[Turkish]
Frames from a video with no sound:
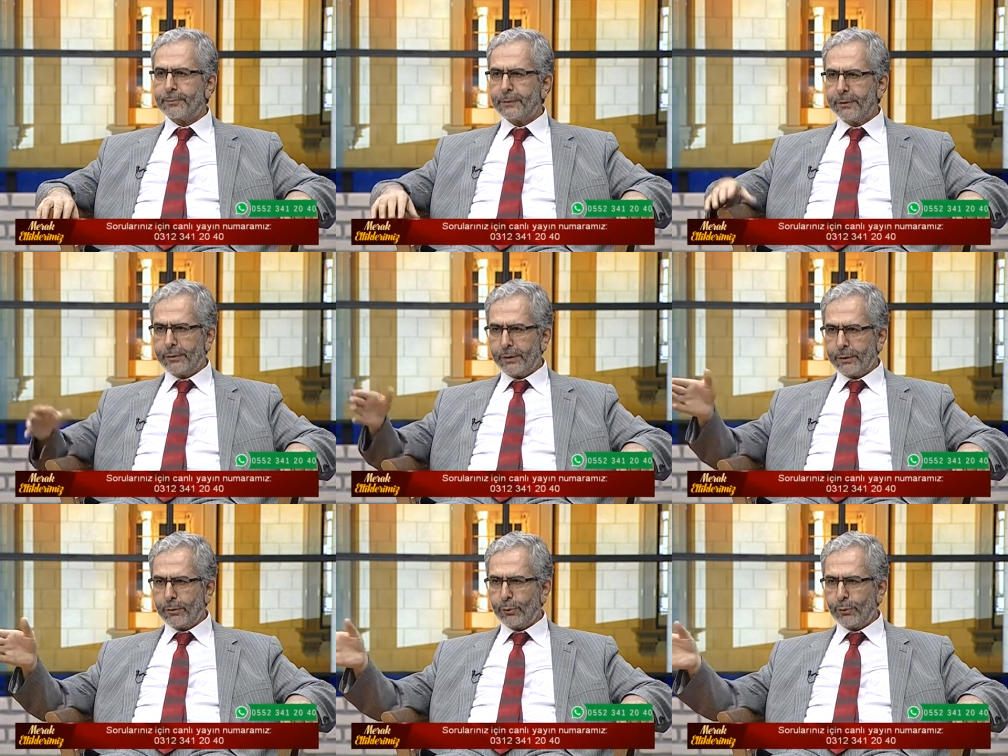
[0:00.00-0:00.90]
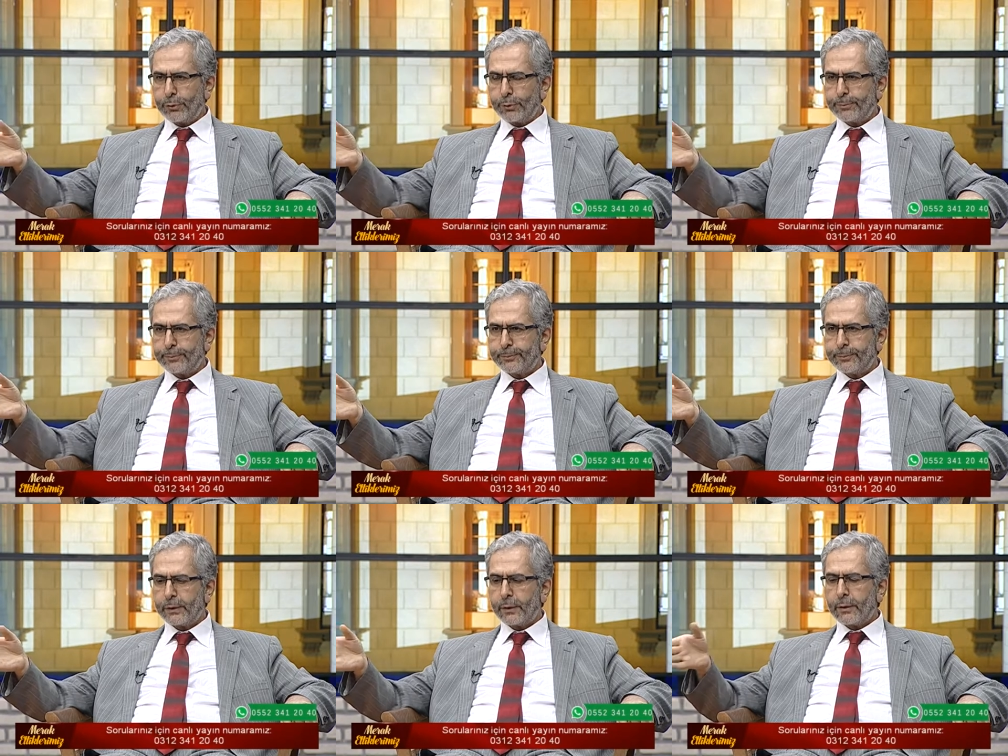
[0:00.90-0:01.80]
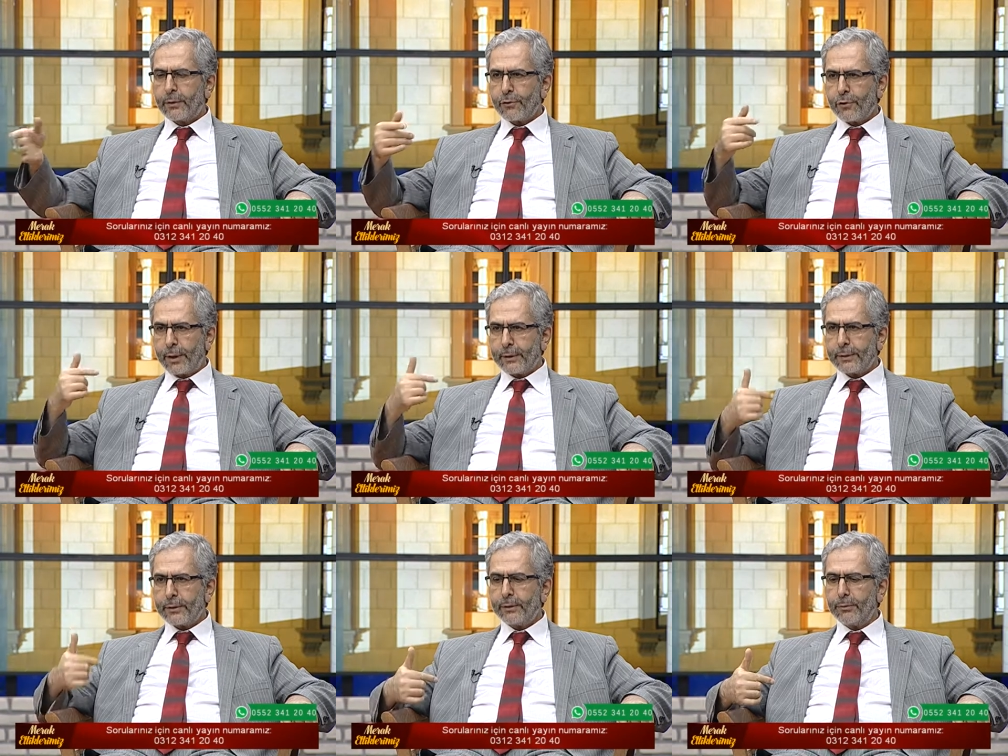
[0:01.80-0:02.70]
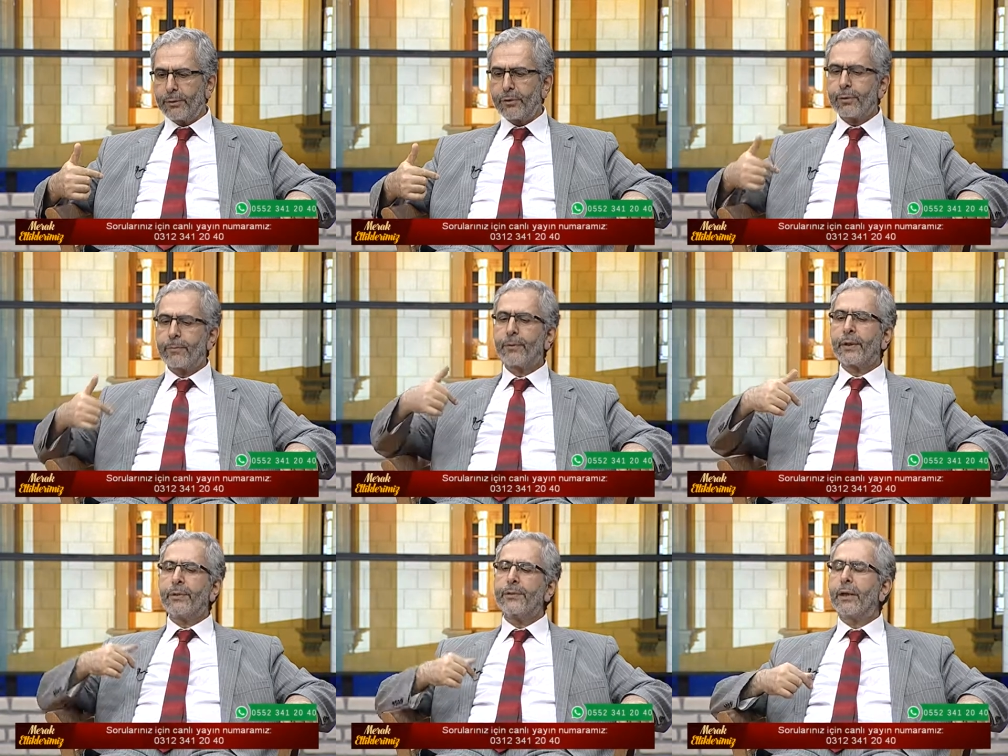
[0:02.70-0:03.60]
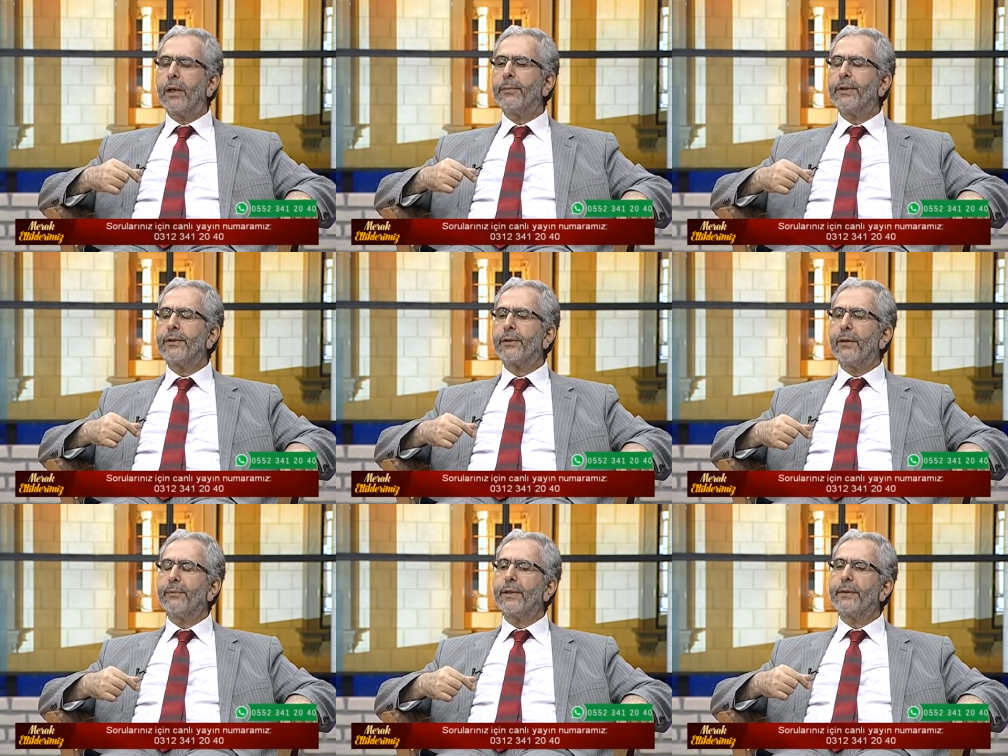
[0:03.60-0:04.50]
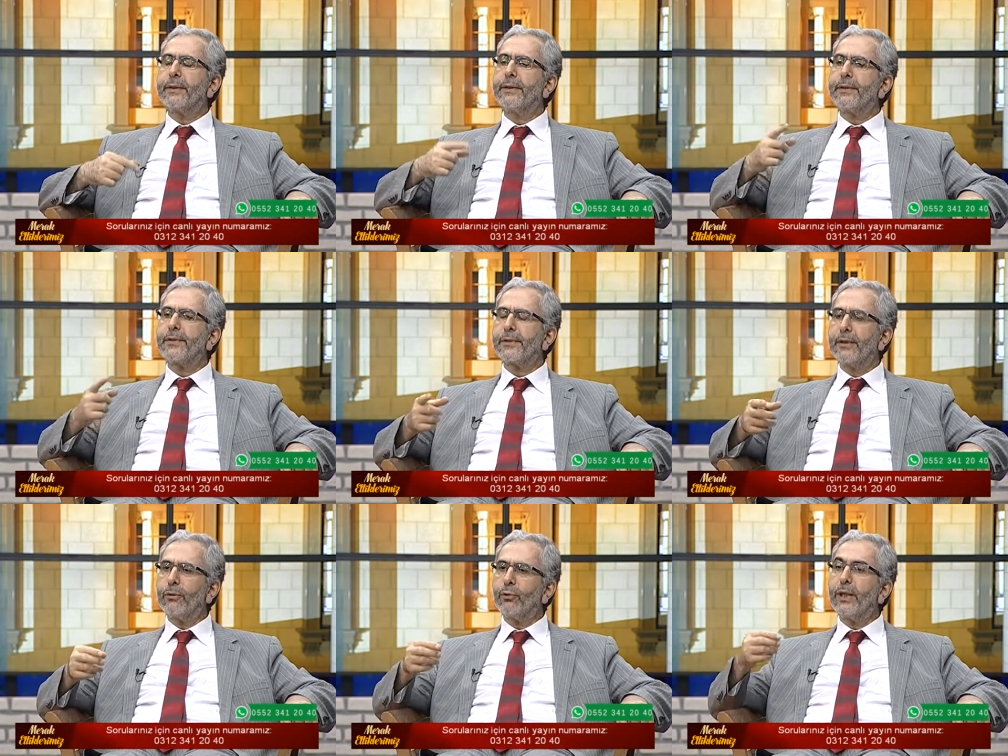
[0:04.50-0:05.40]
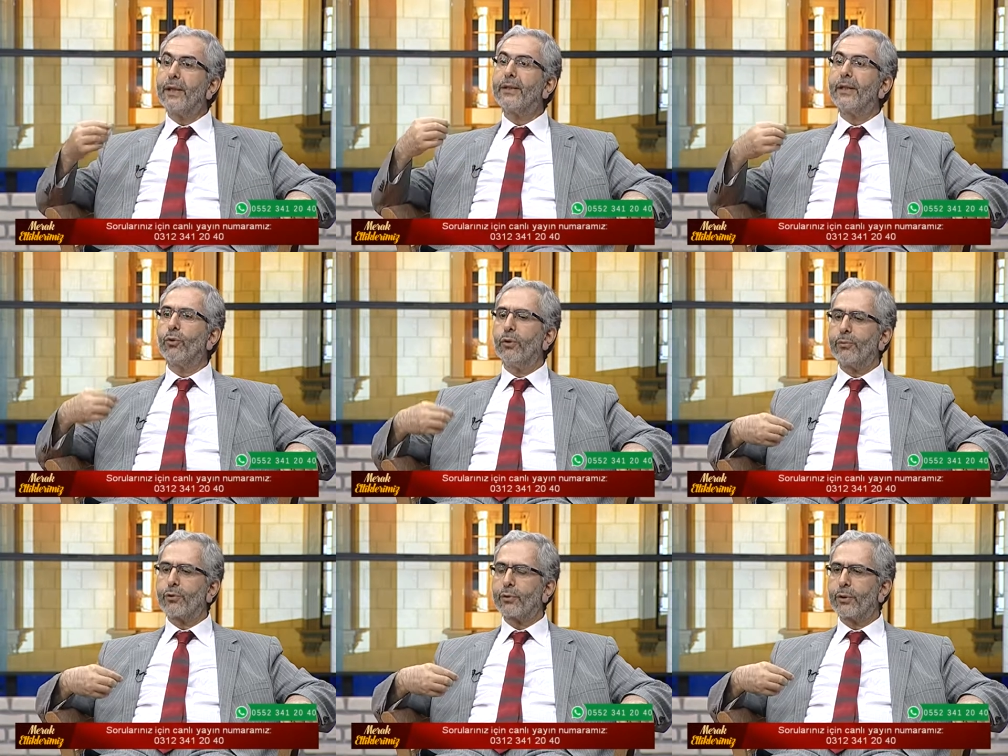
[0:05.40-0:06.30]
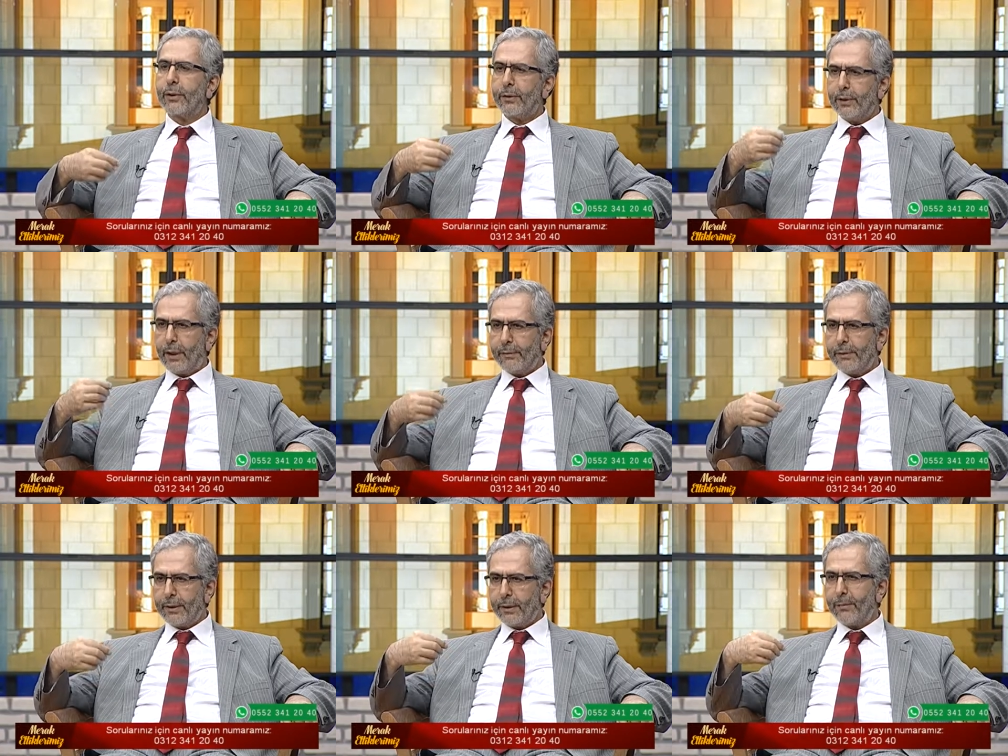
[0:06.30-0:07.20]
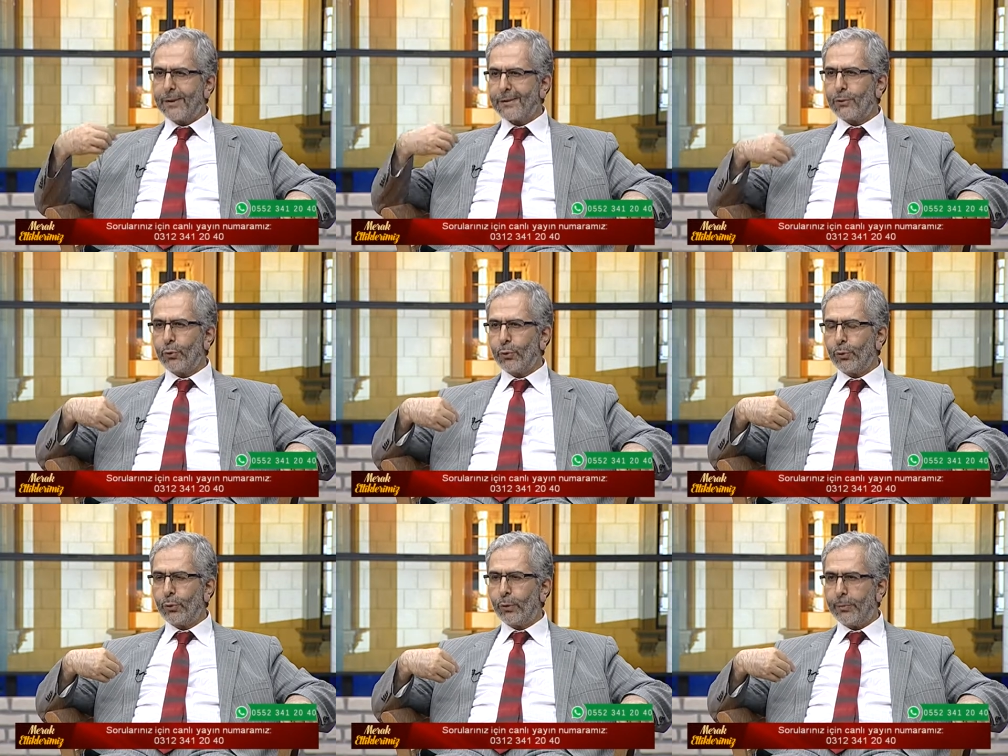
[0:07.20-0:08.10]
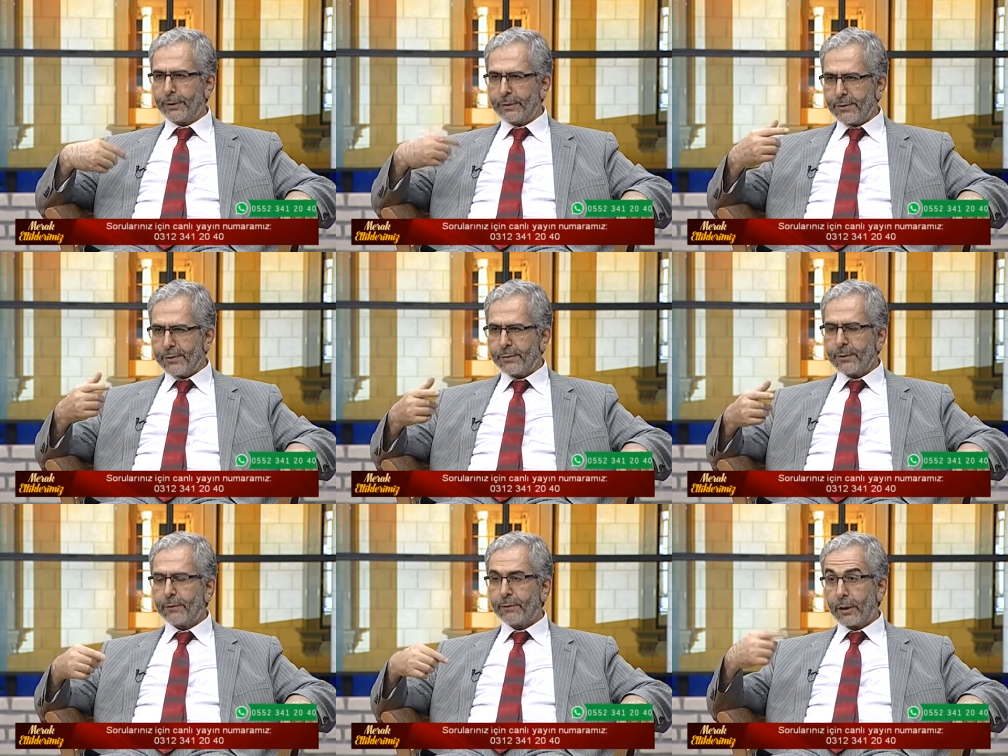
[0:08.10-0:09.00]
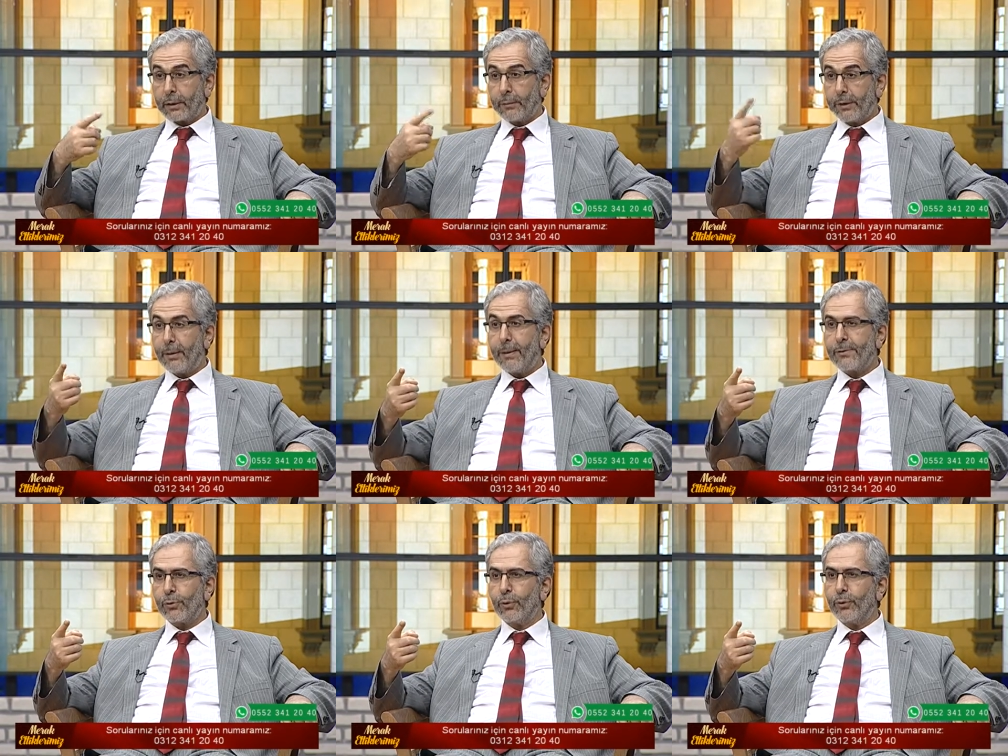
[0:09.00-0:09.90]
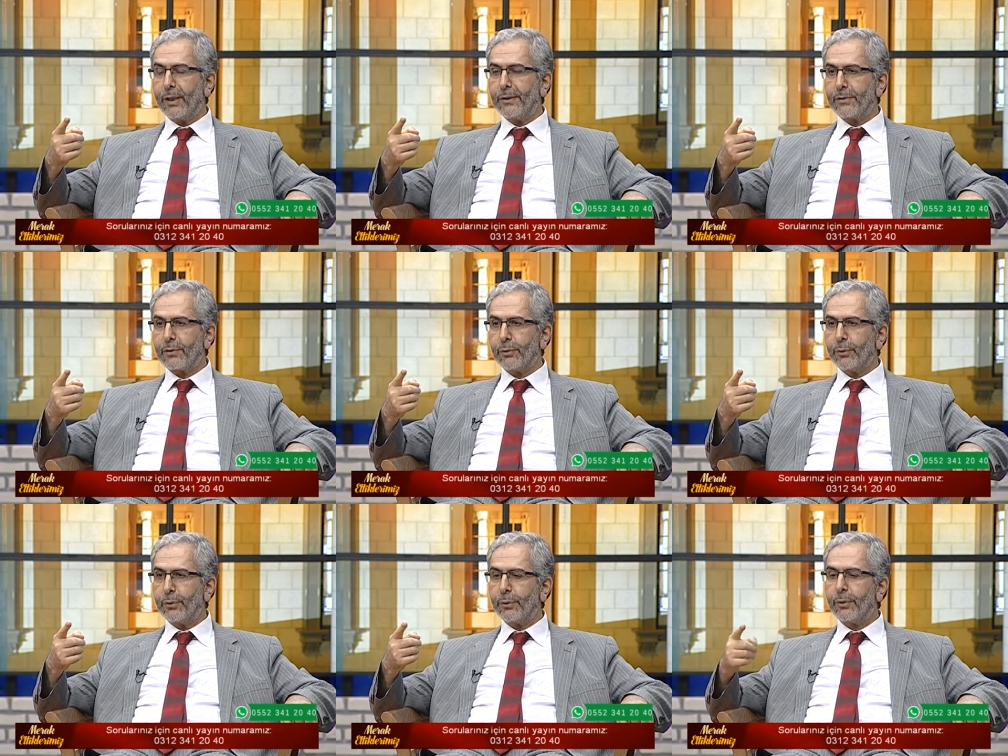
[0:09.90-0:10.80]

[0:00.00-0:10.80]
Evinde kılıyordu. Dışarıda kılmış sahabe-i kiramdan kendisine uyanlar olmuş. Nafile namazda uyuluyor. Bakınız farklı bir namaz olduğu anlaşılıyor.